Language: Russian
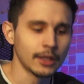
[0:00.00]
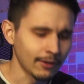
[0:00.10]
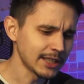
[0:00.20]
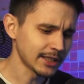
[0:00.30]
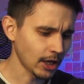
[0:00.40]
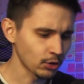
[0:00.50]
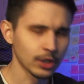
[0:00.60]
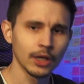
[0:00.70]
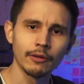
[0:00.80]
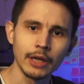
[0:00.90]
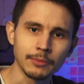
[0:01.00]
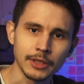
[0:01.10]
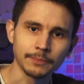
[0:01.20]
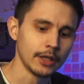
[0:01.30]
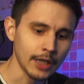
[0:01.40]
Давайте сразу
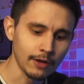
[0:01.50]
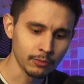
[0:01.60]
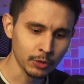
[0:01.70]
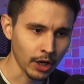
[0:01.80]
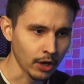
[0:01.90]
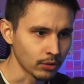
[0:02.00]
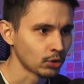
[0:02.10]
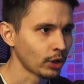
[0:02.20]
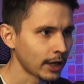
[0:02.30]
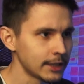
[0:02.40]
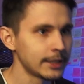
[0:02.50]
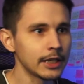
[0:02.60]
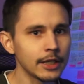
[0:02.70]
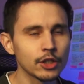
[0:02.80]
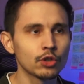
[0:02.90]
договоримся. Я выбираю только из
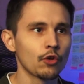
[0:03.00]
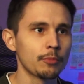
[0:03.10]
тех языков